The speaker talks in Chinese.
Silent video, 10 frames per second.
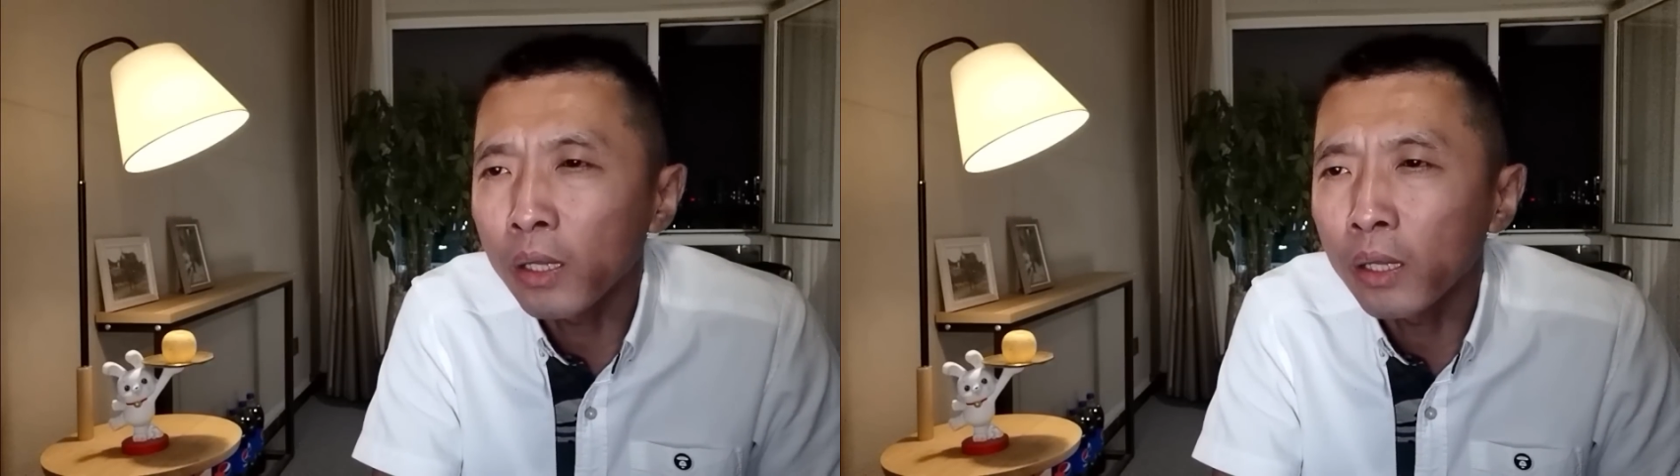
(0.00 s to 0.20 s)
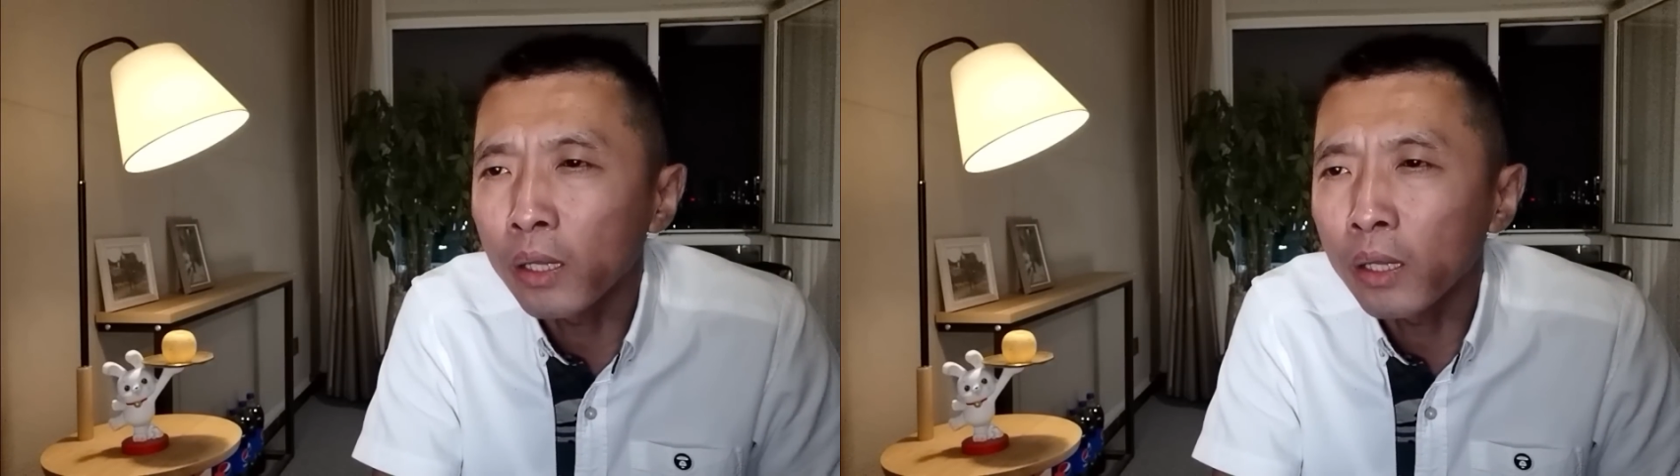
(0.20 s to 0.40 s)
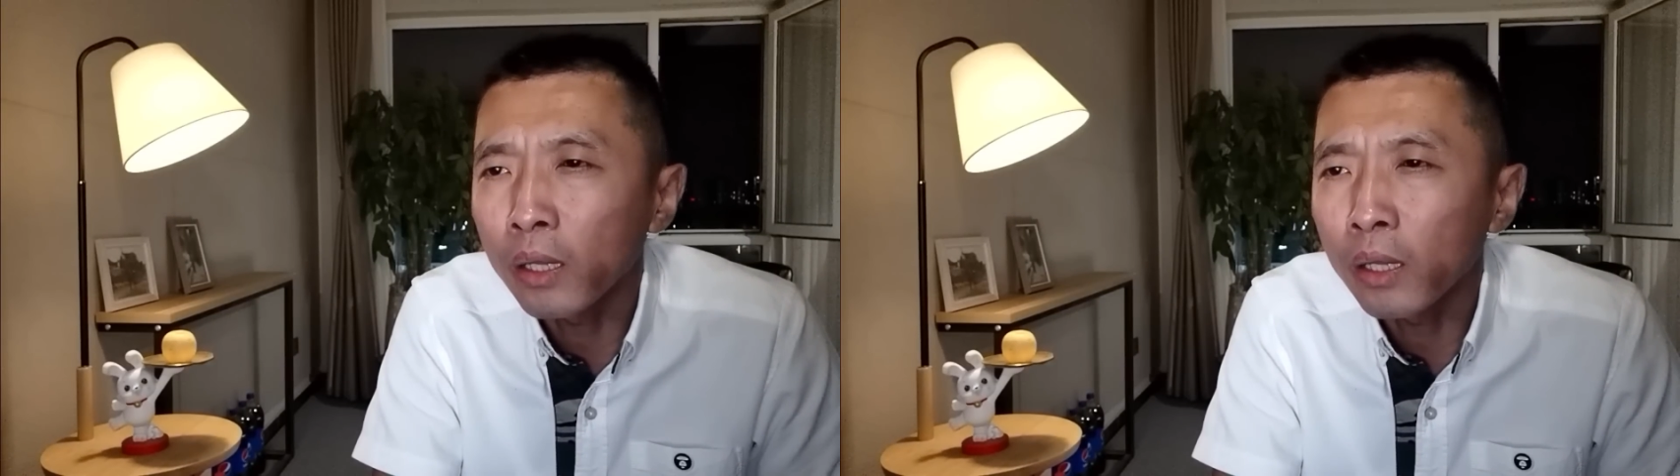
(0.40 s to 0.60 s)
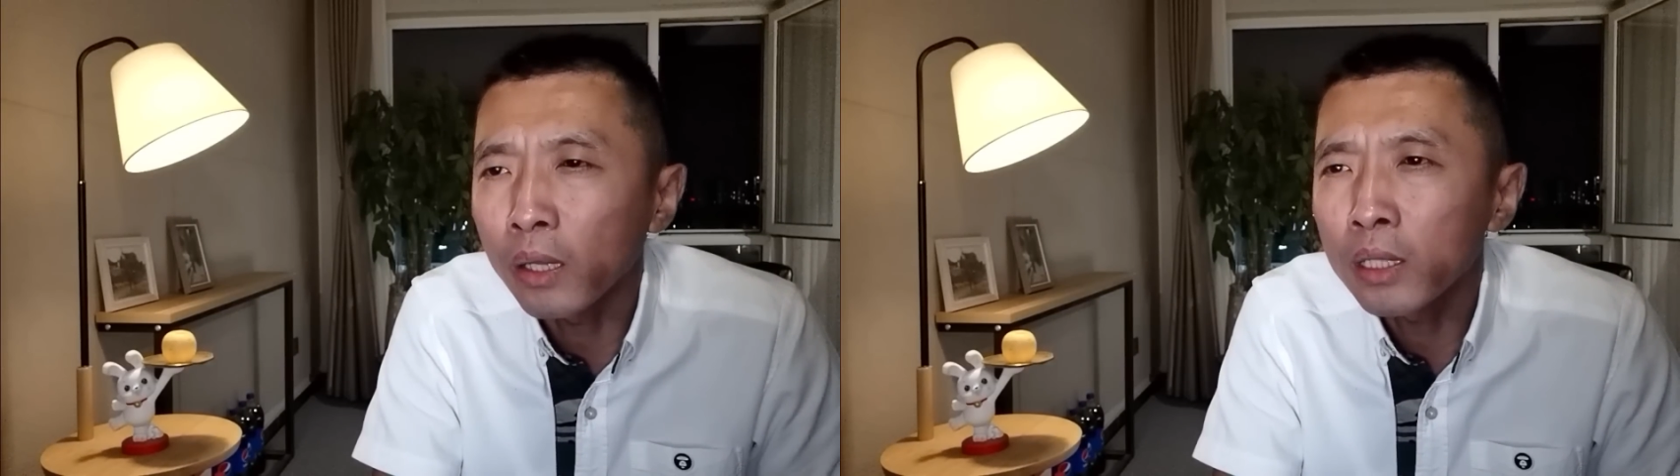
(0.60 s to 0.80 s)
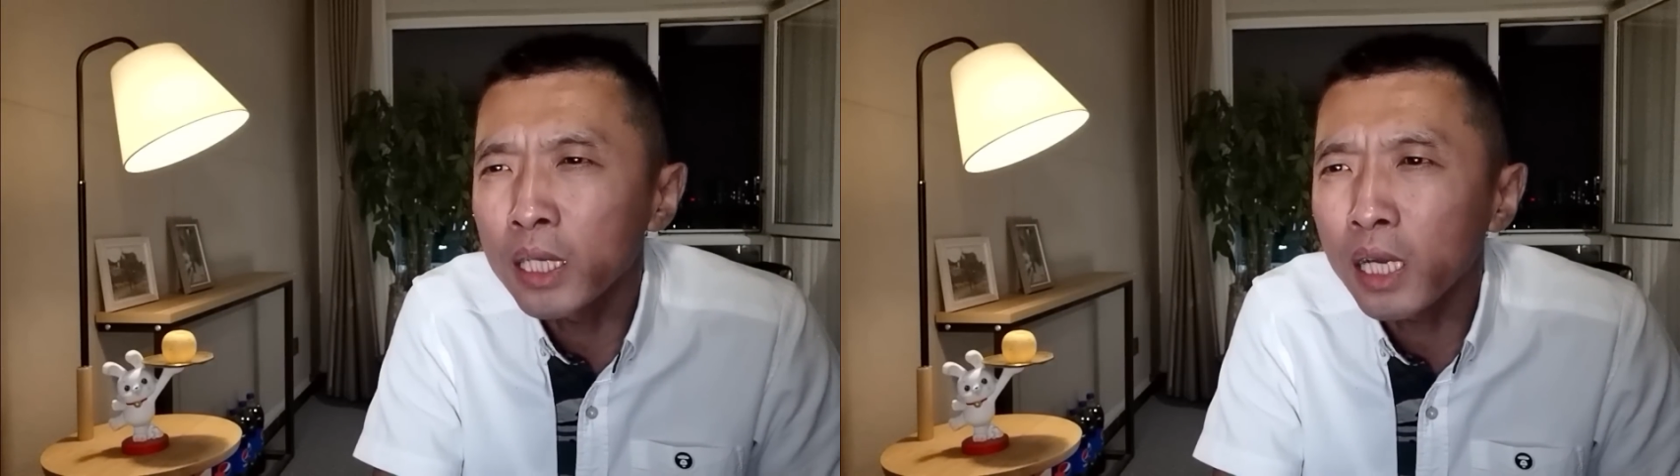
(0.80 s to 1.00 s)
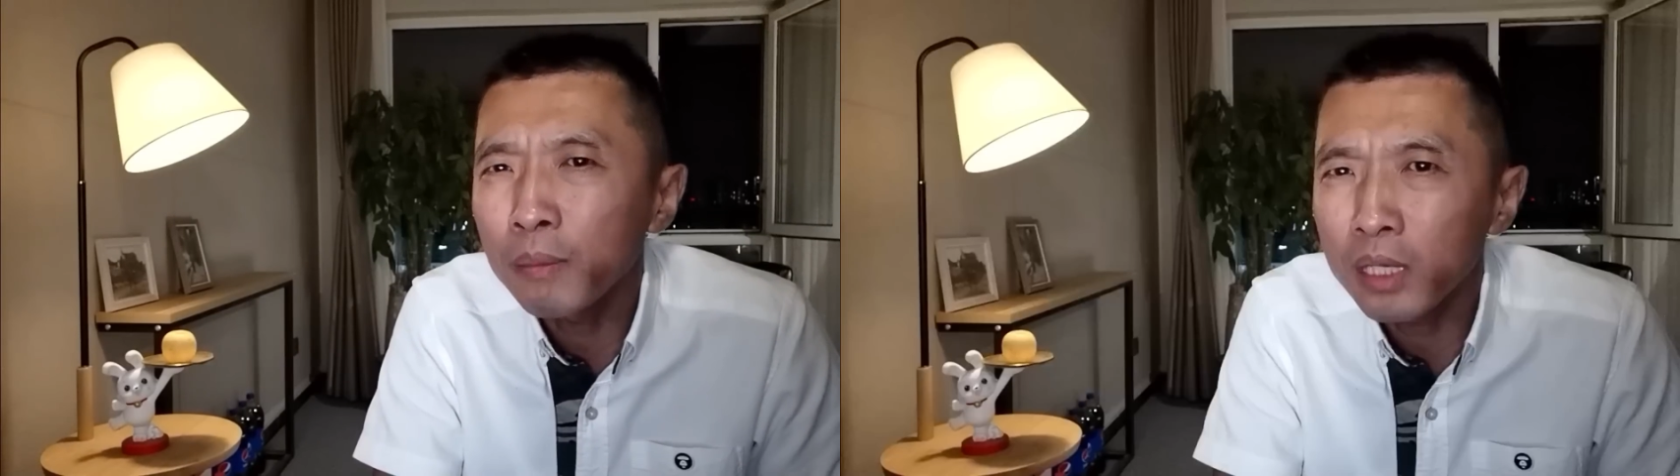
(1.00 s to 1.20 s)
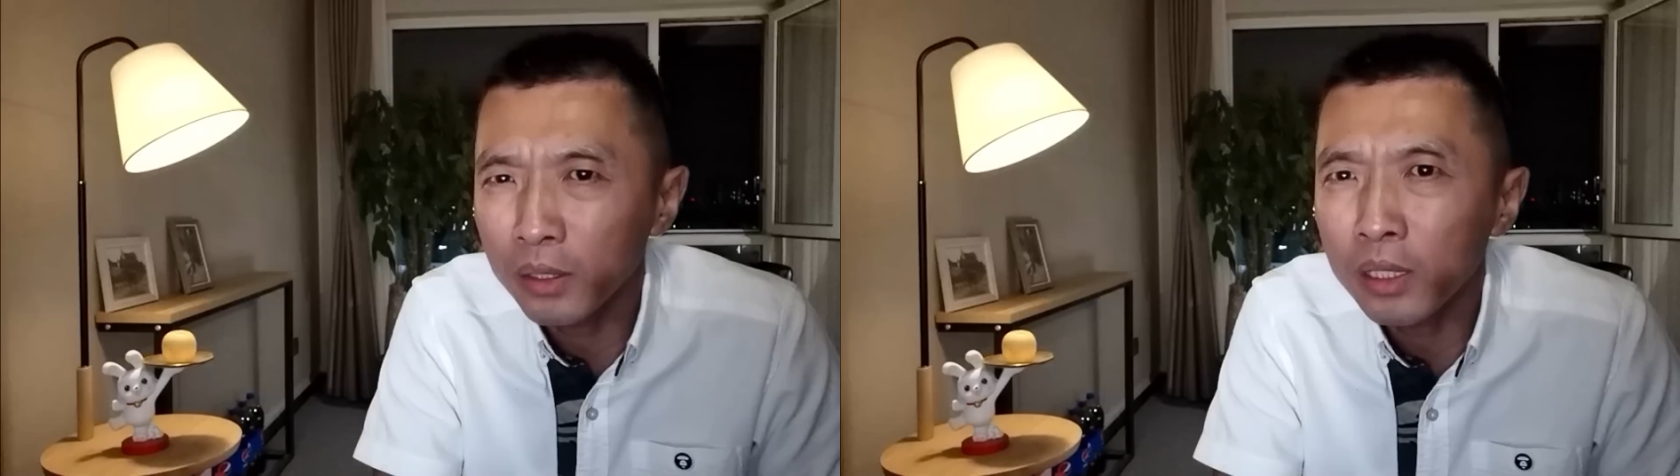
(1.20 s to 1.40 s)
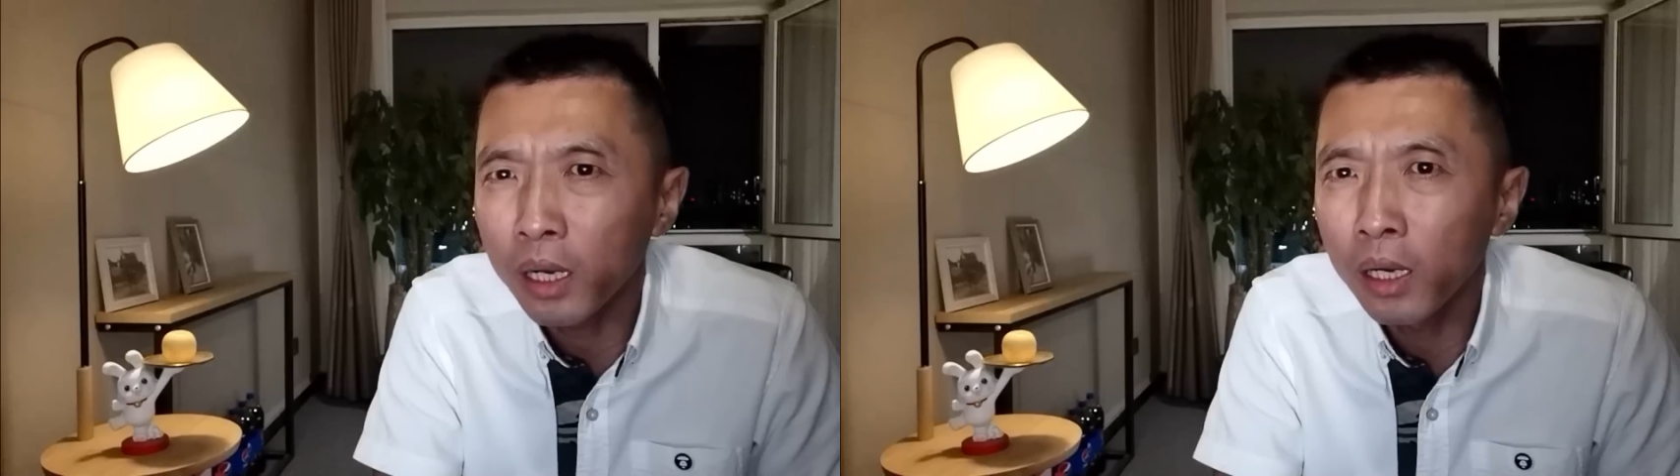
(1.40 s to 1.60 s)
谁闲着没事想自
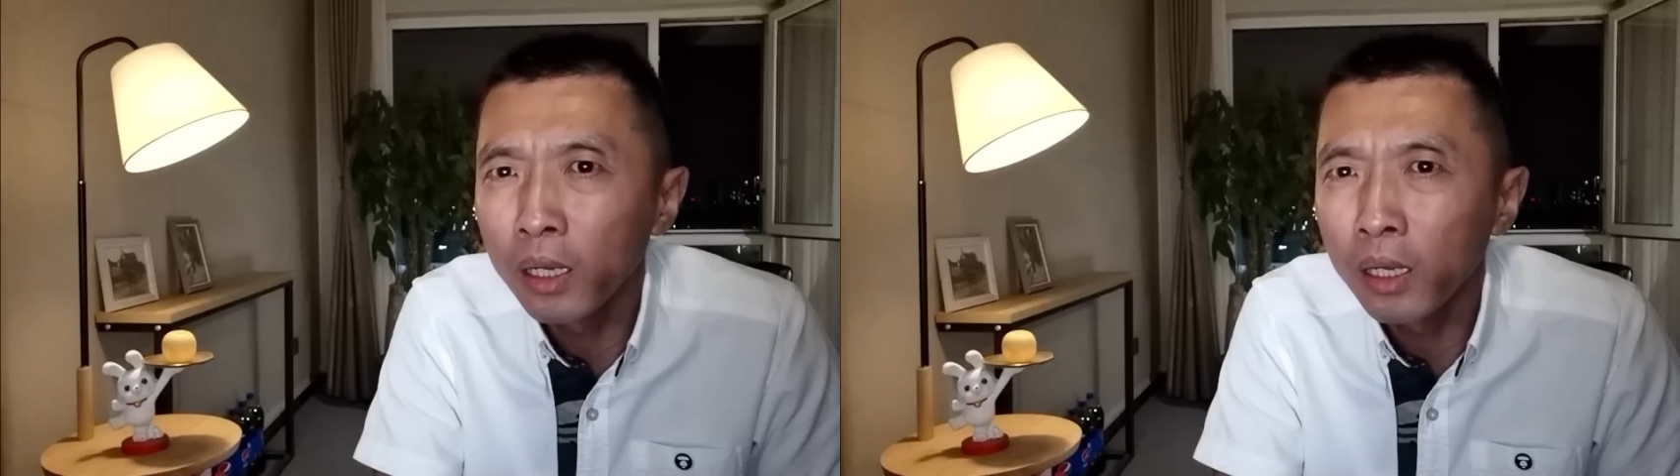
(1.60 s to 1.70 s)
杀？